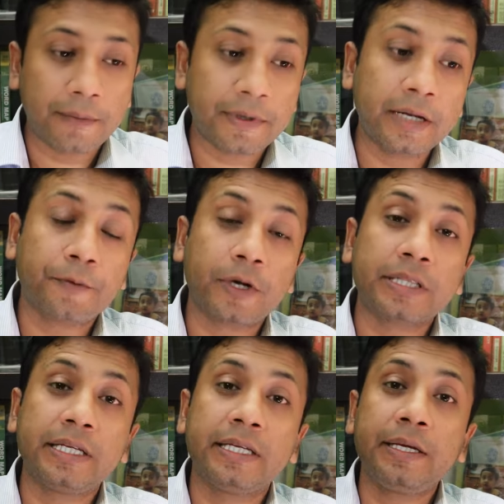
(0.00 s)
আবার এরপরে
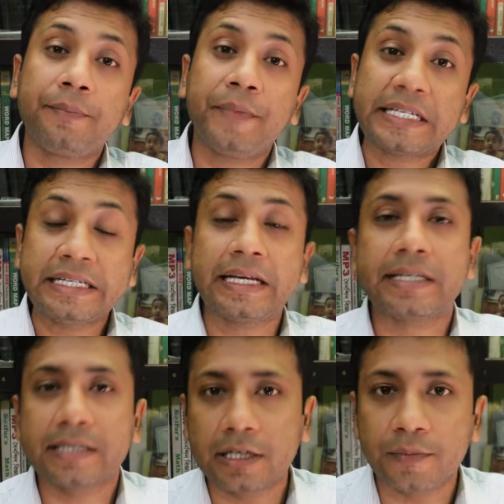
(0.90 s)
তিনি
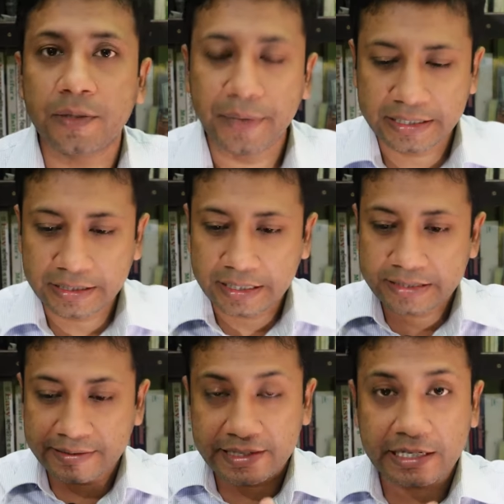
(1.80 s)
মেশিনারিজ কিনবেন
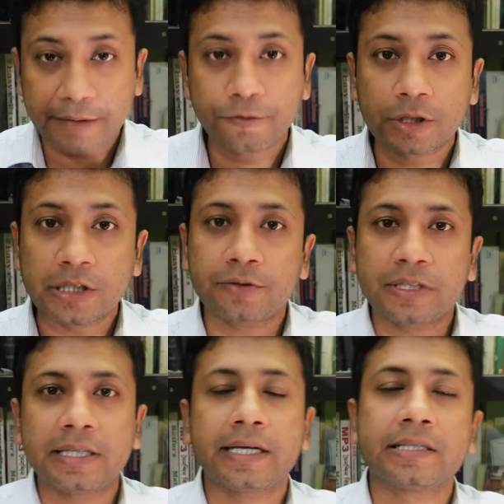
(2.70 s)
মেশিনারিজ সেট আপ করতে
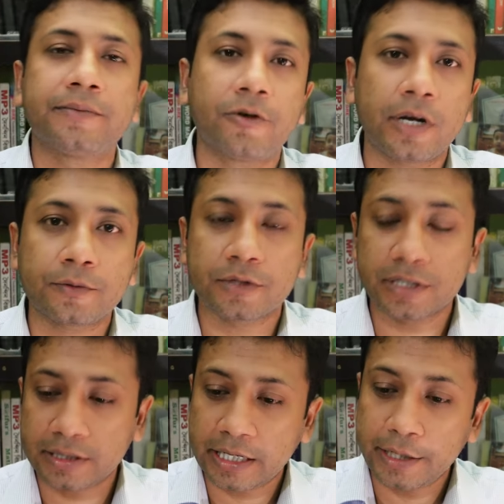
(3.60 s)
করতেই দেখা যাবে কয়েক
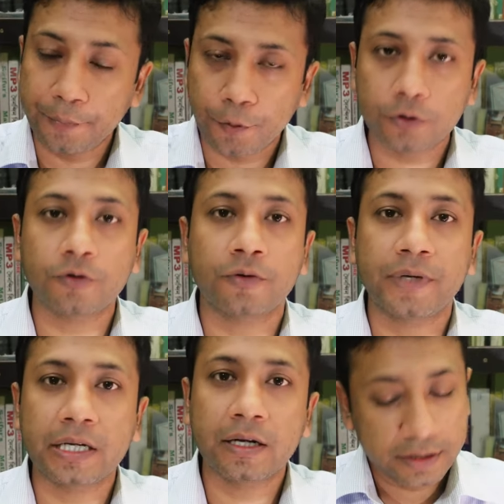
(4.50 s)
বছর সেটা ইম্পোর্ট
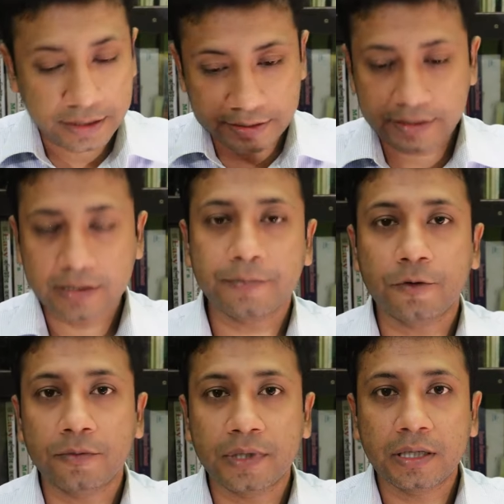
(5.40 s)
করবেন সেটা সেট আপ
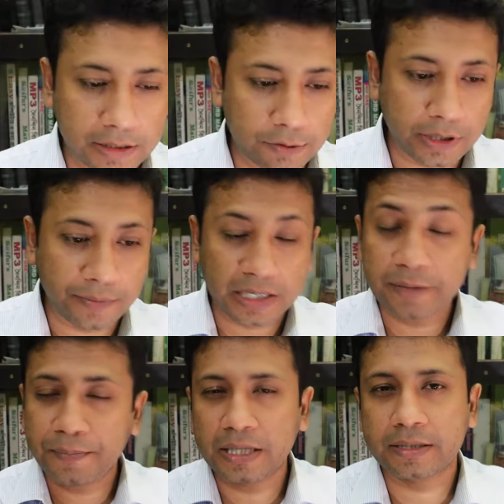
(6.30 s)
করবেন ওটা আবার
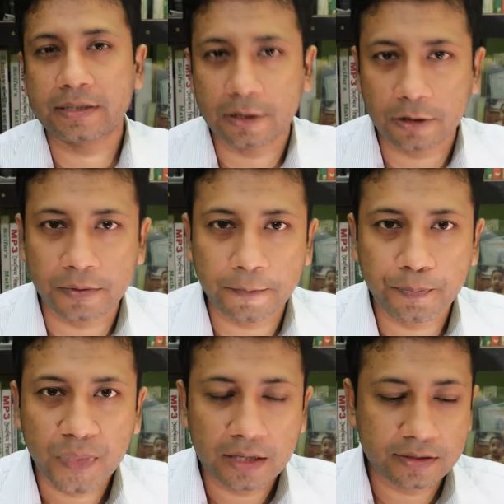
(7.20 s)
রিপ্লেতে যেতে হবে
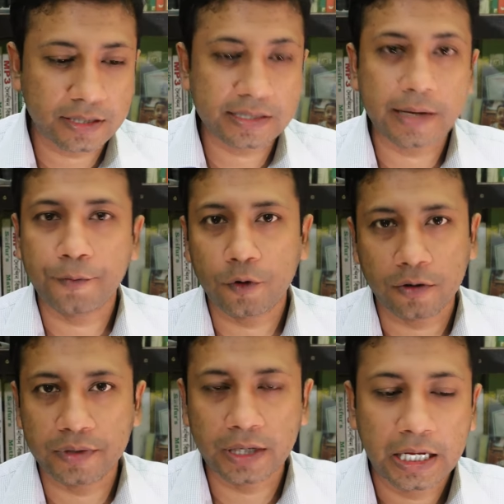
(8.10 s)
যেটা স্যাম্পল
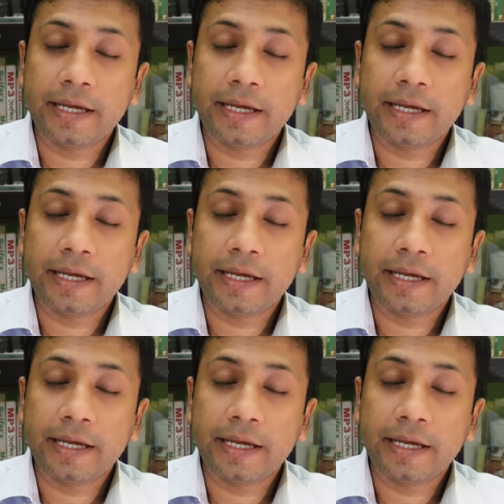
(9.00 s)
হবে